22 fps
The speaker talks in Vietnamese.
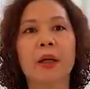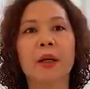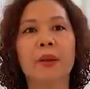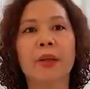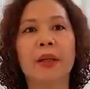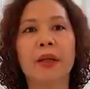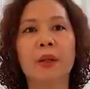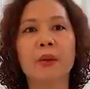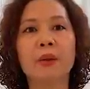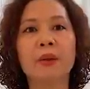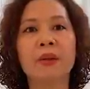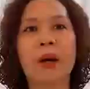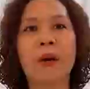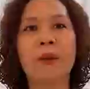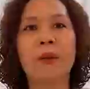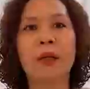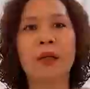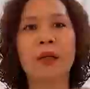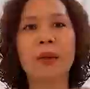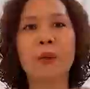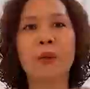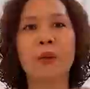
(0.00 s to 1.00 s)
Nếu giáo
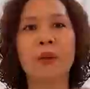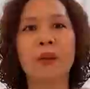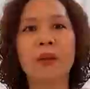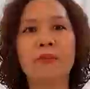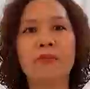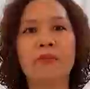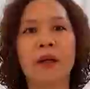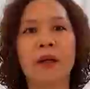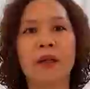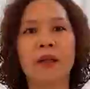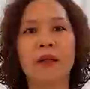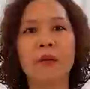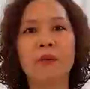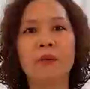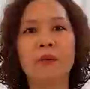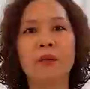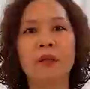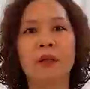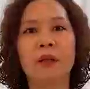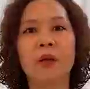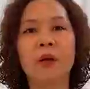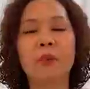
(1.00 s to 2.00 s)
lý của Đức Phật
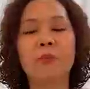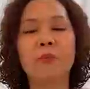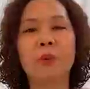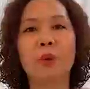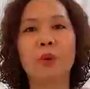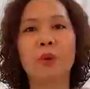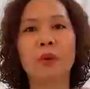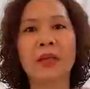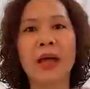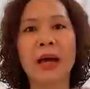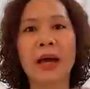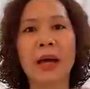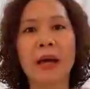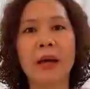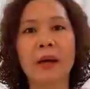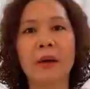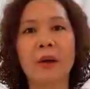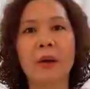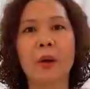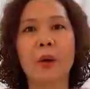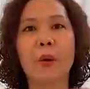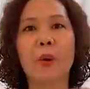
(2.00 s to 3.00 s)
không được công bố
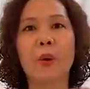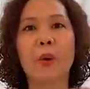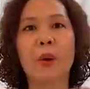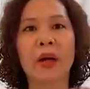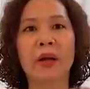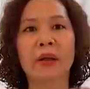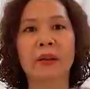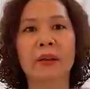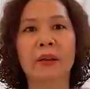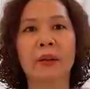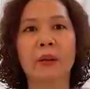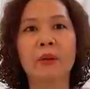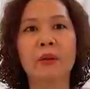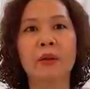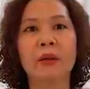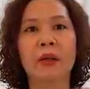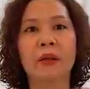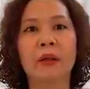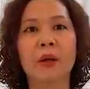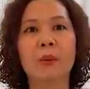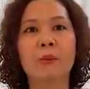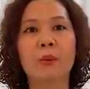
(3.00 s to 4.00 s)
ra, hoặc nếu
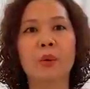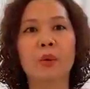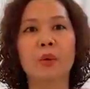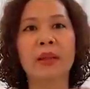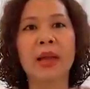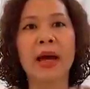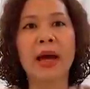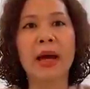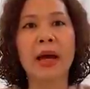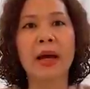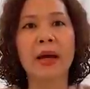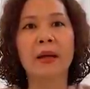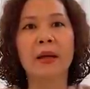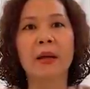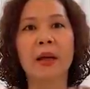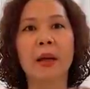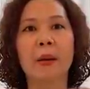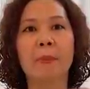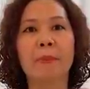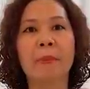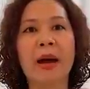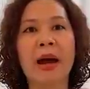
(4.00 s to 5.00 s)
được công bố ra
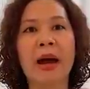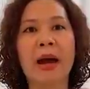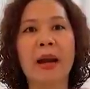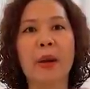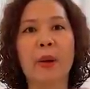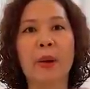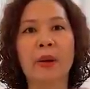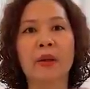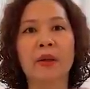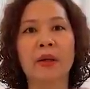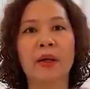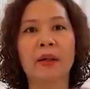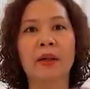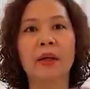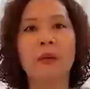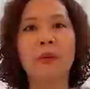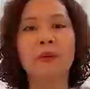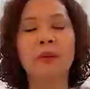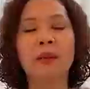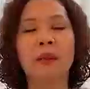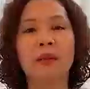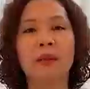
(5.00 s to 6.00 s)
mà loài người
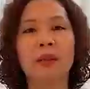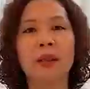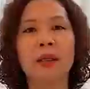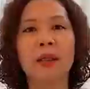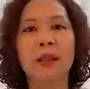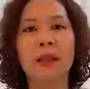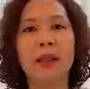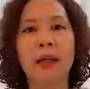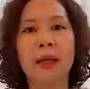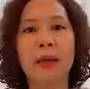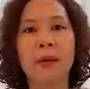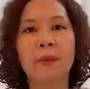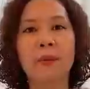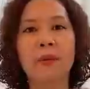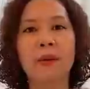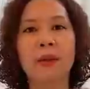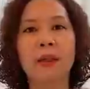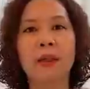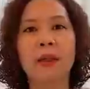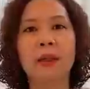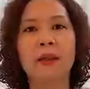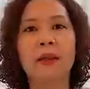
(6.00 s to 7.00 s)
không thực thi theo,
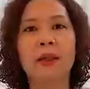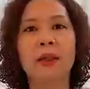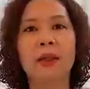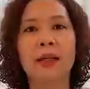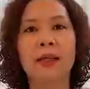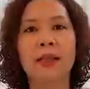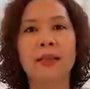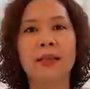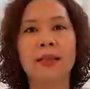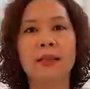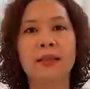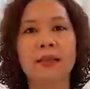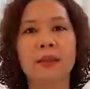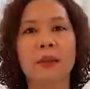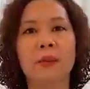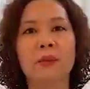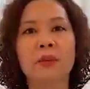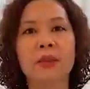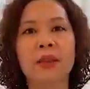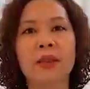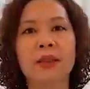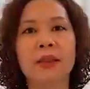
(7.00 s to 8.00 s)
thì sự
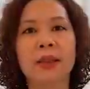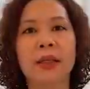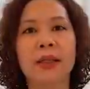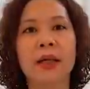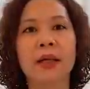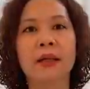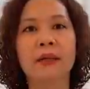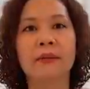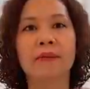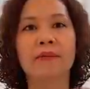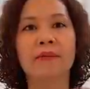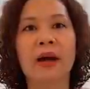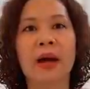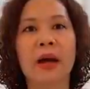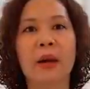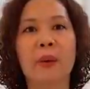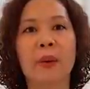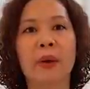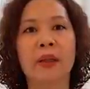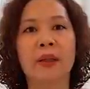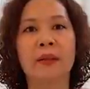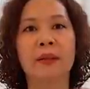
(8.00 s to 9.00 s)
sống trên trái đất
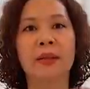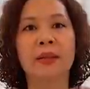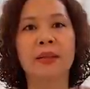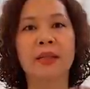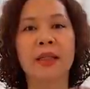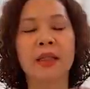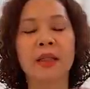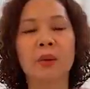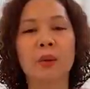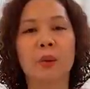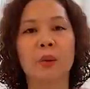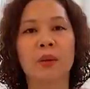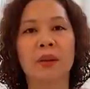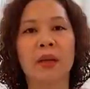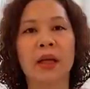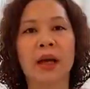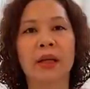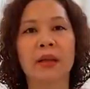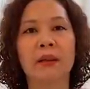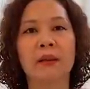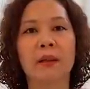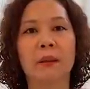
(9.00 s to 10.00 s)
và loài người sẽ tồn
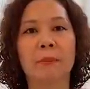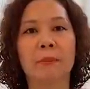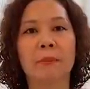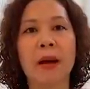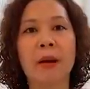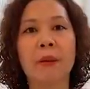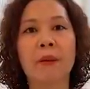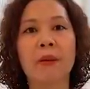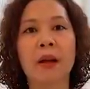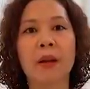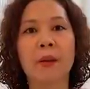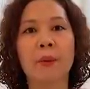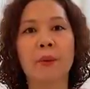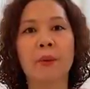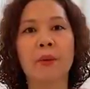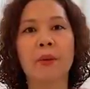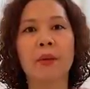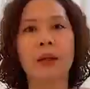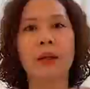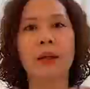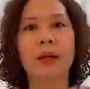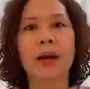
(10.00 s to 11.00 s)
tại được bao
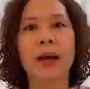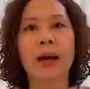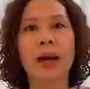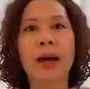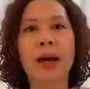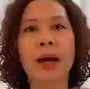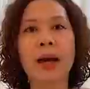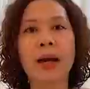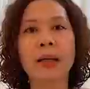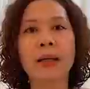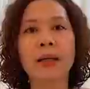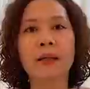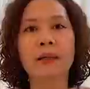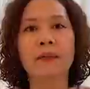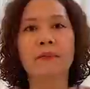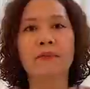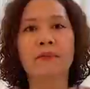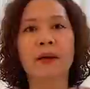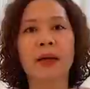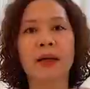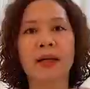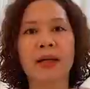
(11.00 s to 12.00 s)
lâu? Ai
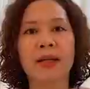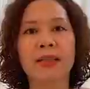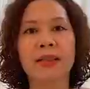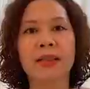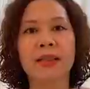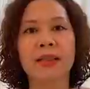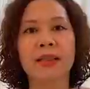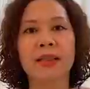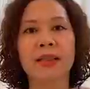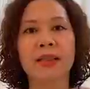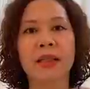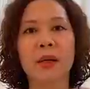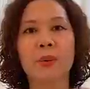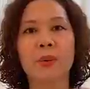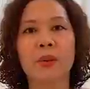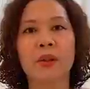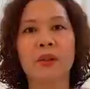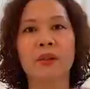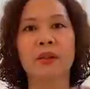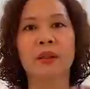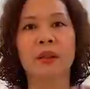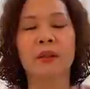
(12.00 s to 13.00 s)
và cái gì sẽ
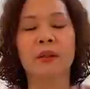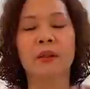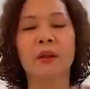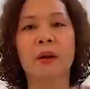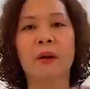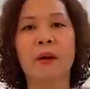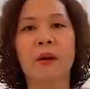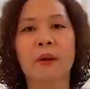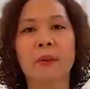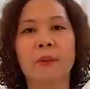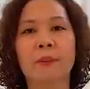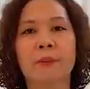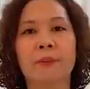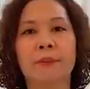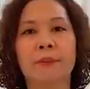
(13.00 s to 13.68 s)
hủy diệt nó?